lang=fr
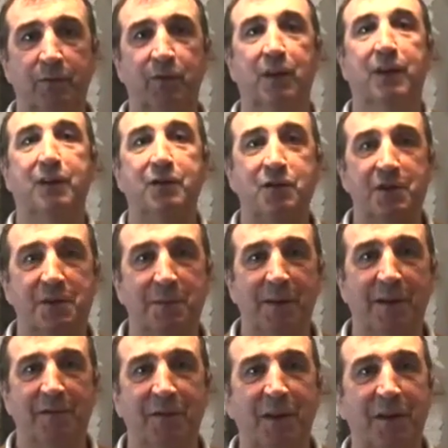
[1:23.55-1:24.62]
Voilà,
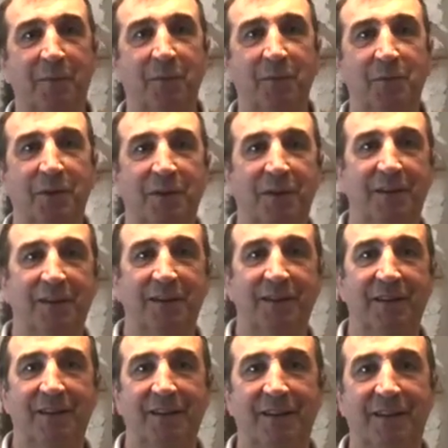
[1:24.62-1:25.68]
j'espère avoir répondu
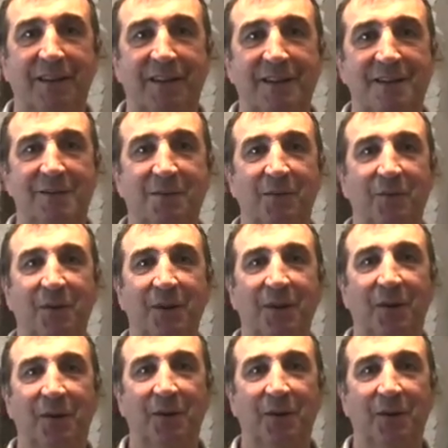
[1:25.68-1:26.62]
à la question